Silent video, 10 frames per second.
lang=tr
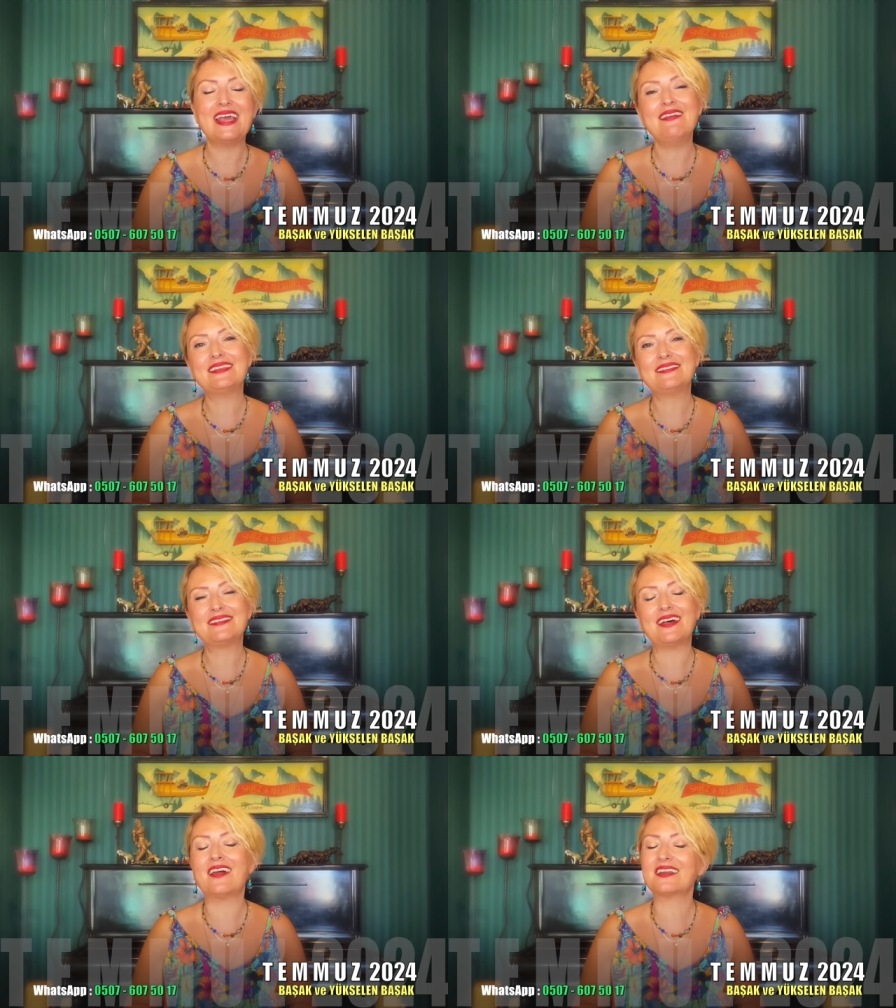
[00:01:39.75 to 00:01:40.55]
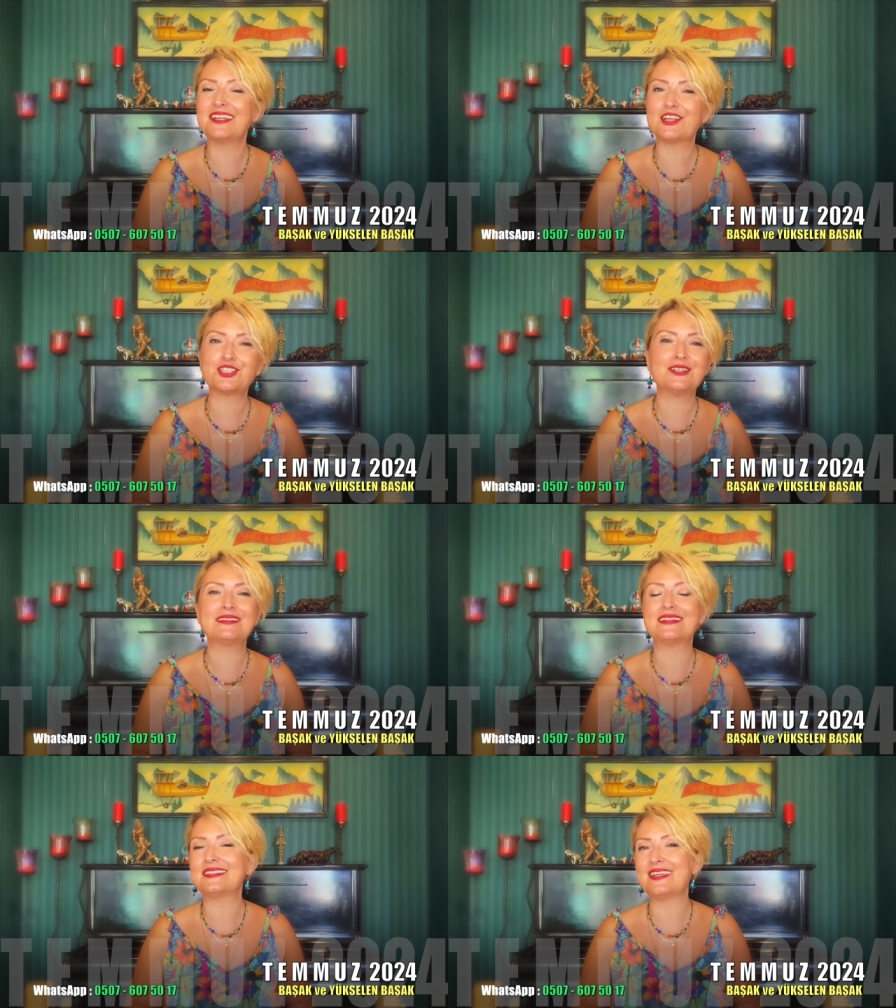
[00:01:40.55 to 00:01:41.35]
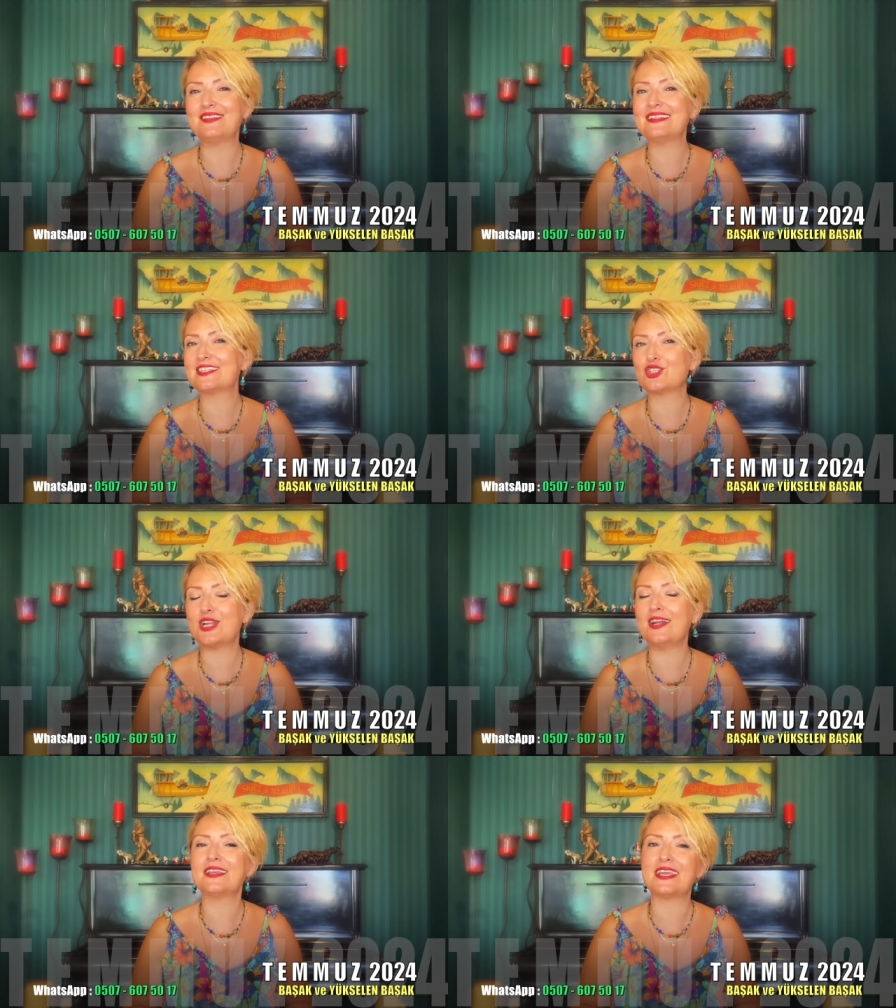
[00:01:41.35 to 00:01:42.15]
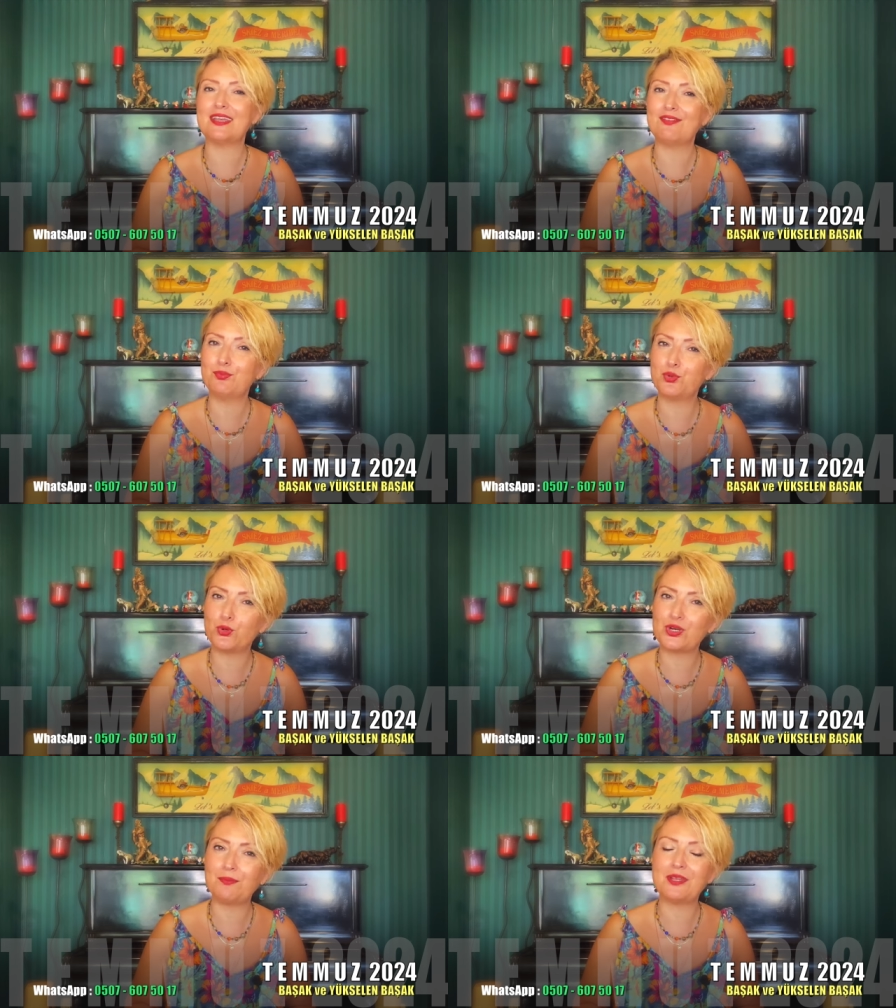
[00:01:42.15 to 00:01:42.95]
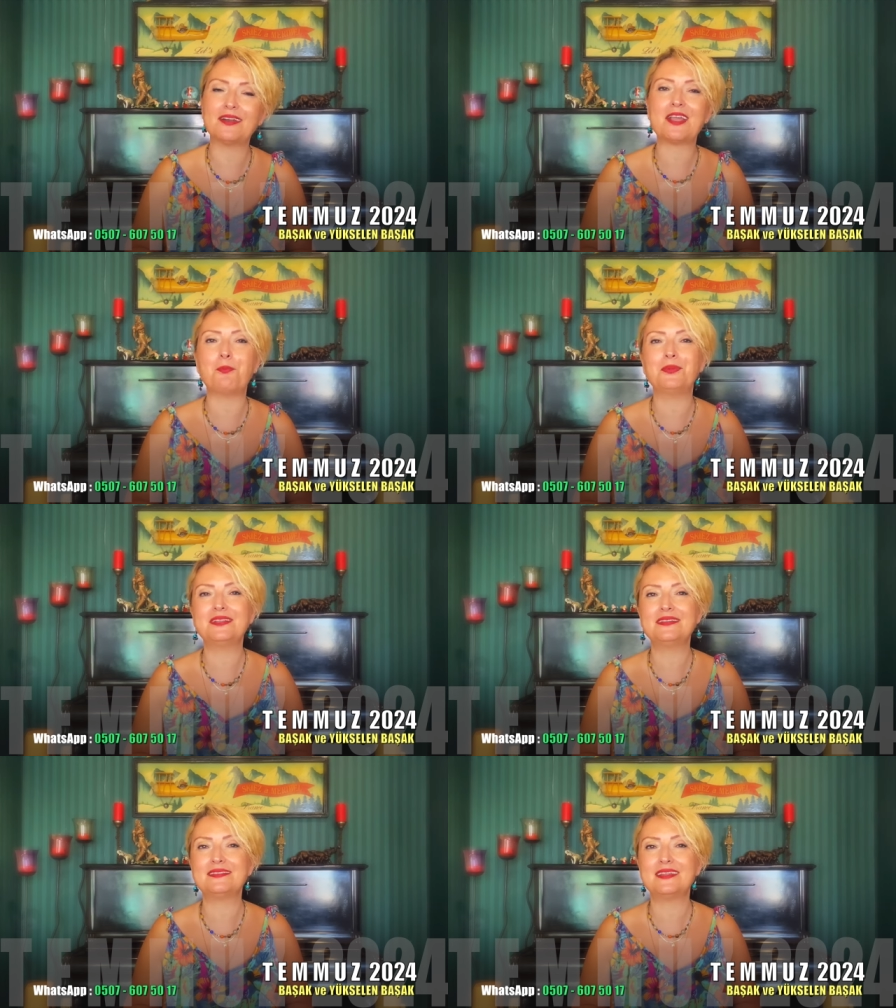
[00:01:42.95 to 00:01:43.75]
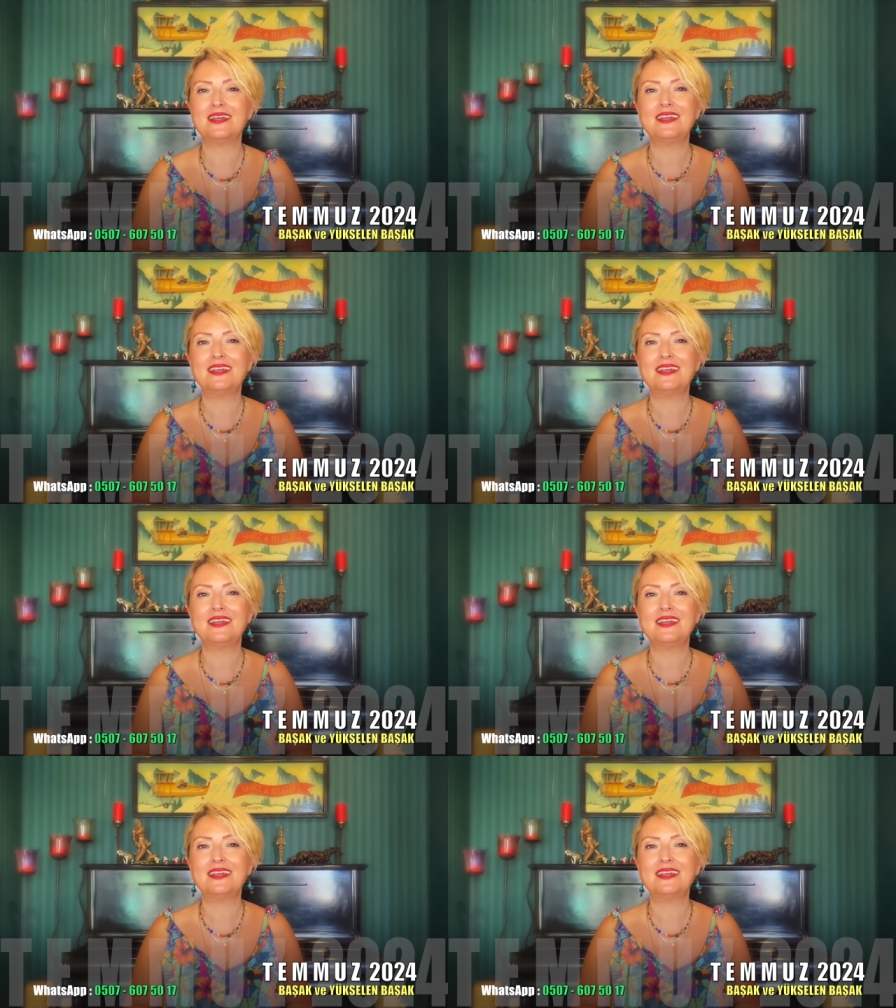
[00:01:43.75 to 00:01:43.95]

Evet arkadaşlarınızla sevdiğiniz kişilerle keyifli programlar yapmanız,